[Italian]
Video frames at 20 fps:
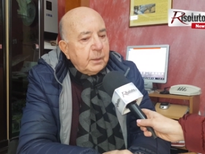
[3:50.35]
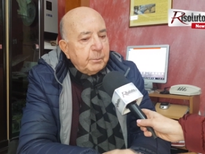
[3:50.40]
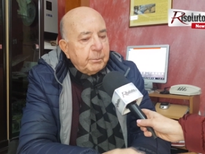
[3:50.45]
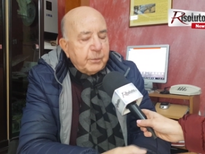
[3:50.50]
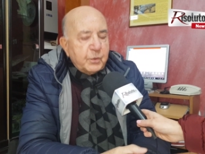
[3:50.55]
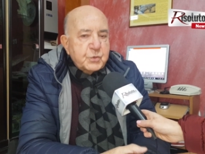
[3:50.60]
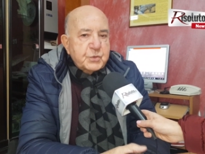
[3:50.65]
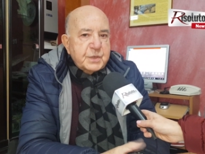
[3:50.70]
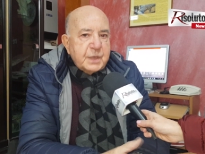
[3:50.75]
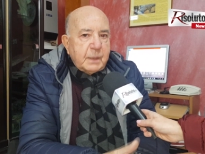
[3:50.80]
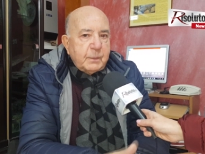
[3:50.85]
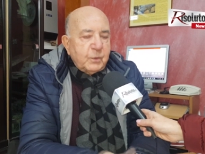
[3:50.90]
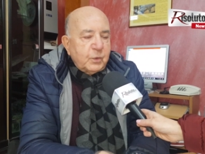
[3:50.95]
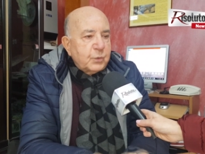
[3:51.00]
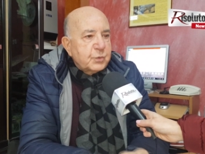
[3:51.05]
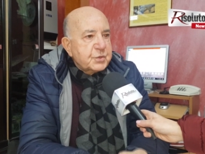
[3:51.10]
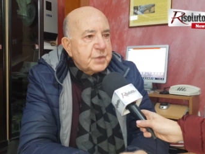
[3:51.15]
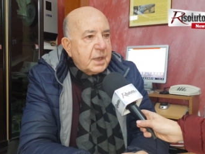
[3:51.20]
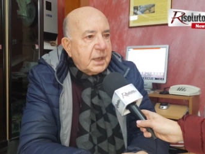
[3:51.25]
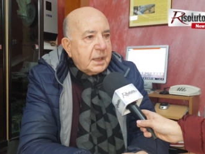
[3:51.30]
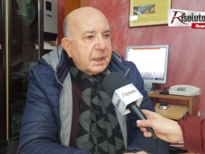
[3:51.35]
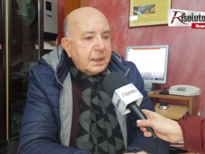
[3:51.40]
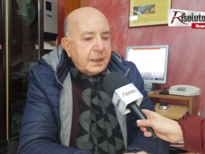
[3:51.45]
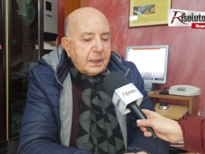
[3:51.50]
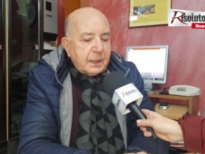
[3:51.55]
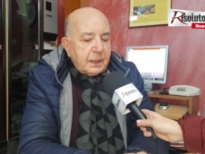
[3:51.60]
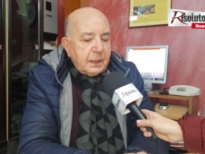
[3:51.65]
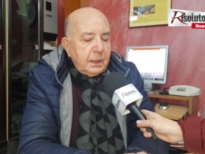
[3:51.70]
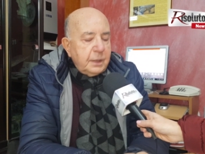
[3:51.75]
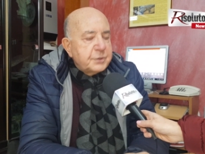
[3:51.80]
Possiamo
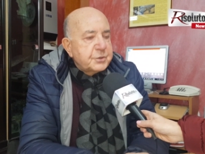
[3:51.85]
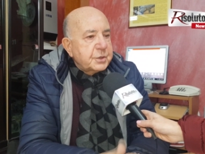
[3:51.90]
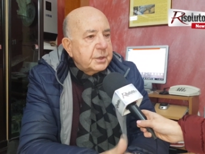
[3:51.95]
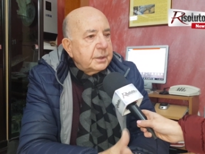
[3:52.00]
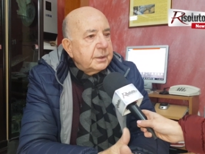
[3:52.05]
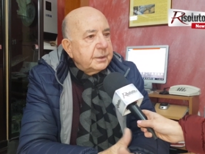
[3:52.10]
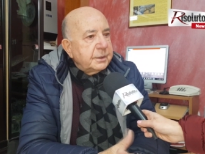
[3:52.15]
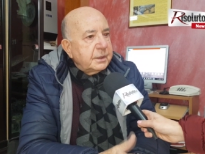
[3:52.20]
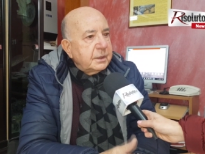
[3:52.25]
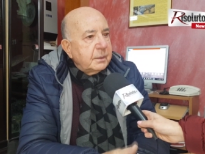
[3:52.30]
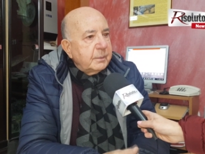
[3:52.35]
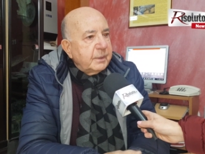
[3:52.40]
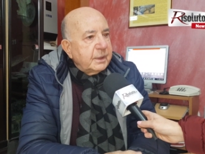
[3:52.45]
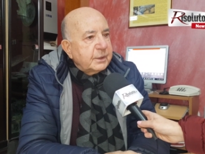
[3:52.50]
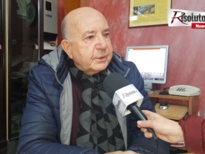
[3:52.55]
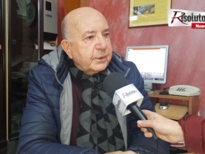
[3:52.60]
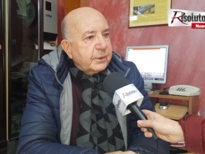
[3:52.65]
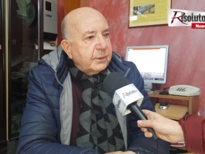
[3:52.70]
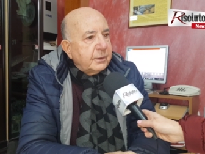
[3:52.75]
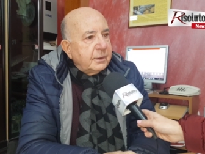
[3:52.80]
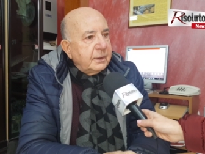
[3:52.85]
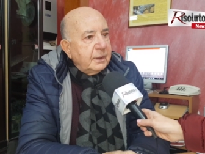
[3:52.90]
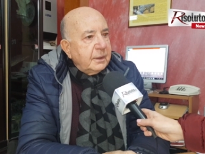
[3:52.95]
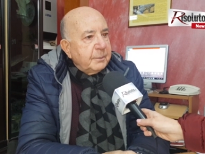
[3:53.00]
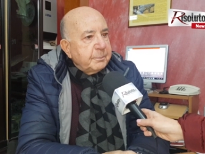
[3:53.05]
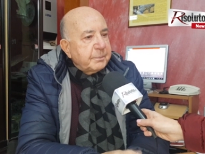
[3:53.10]
usare il centimetro